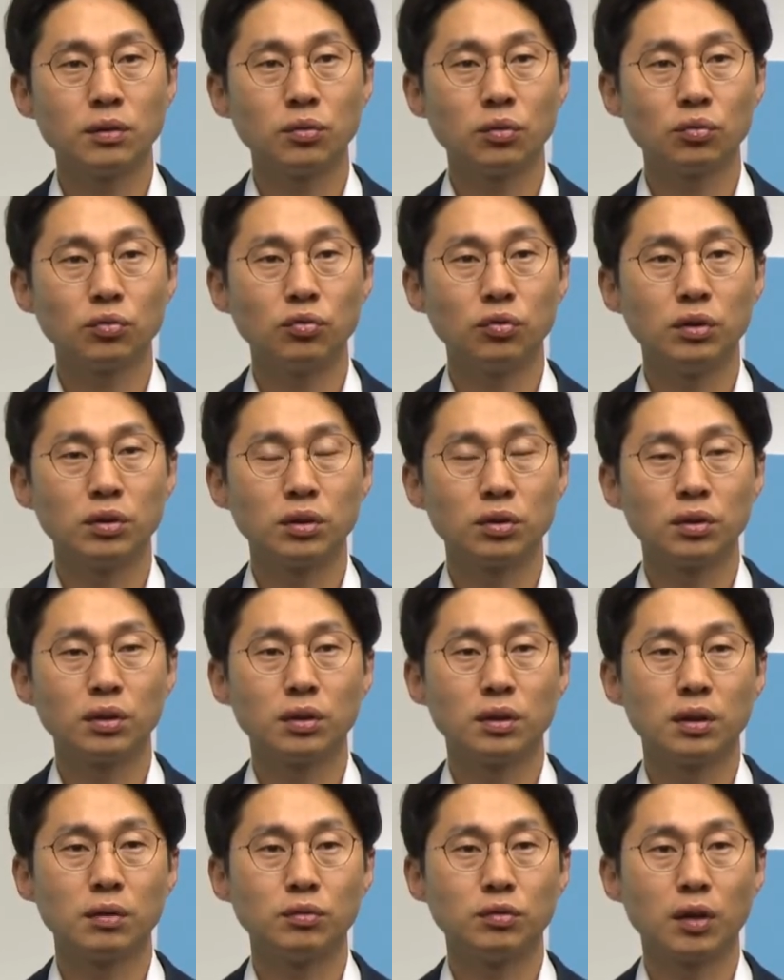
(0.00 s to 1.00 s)
쪽도 있었기
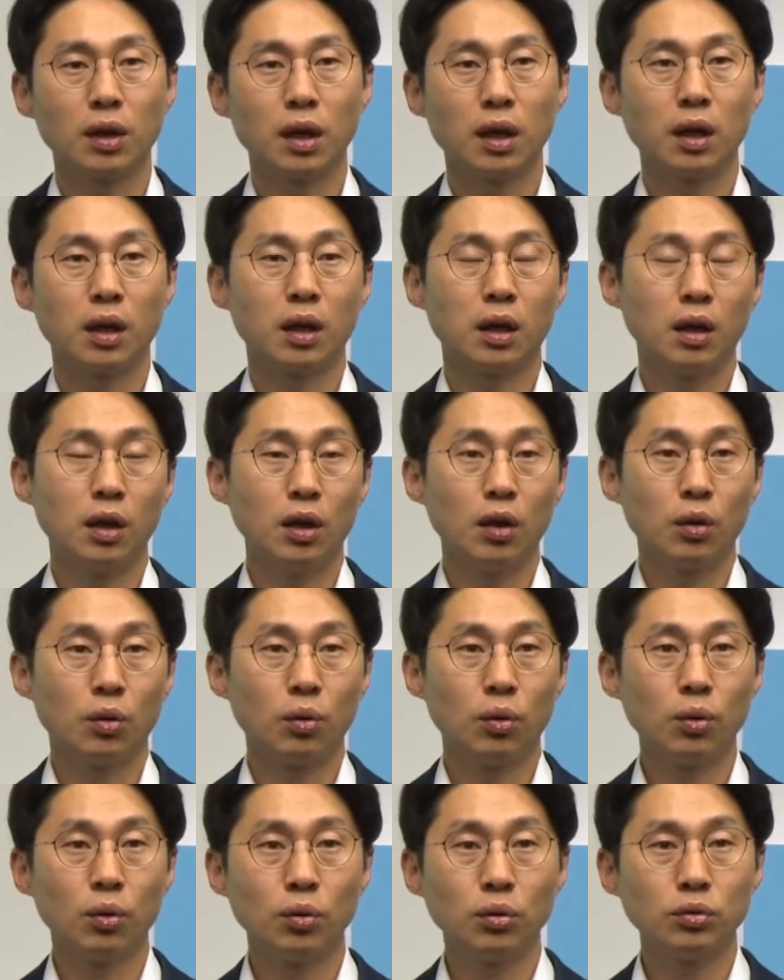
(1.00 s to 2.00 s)
때문에
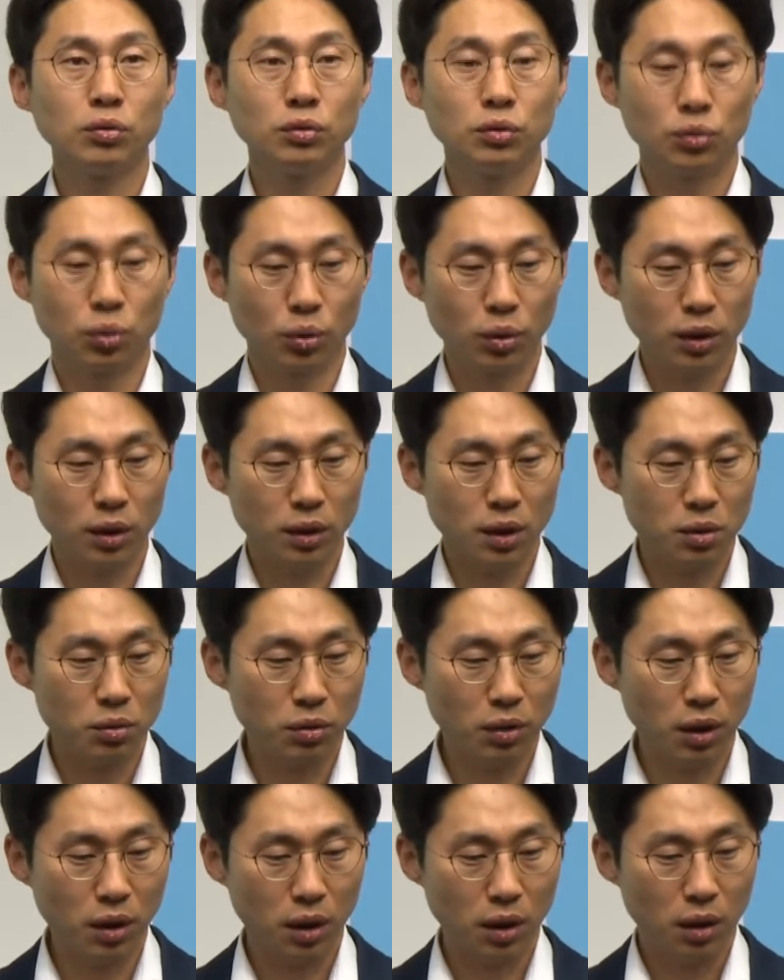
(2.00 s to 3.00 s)
고용은 좋게 나온
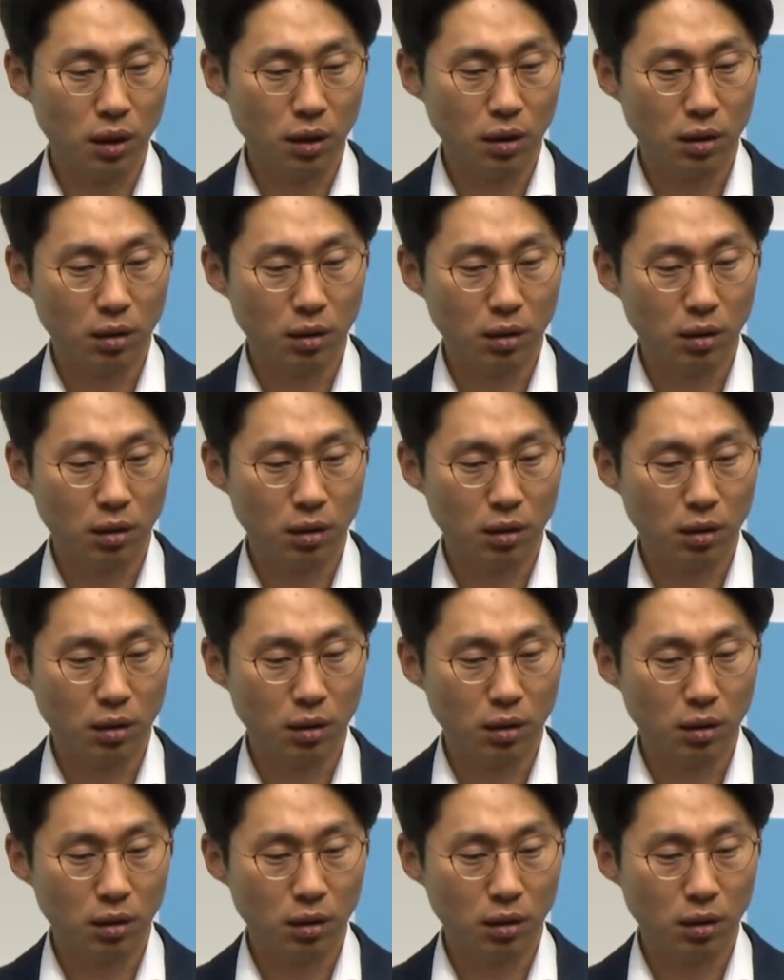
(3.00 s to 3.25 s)
게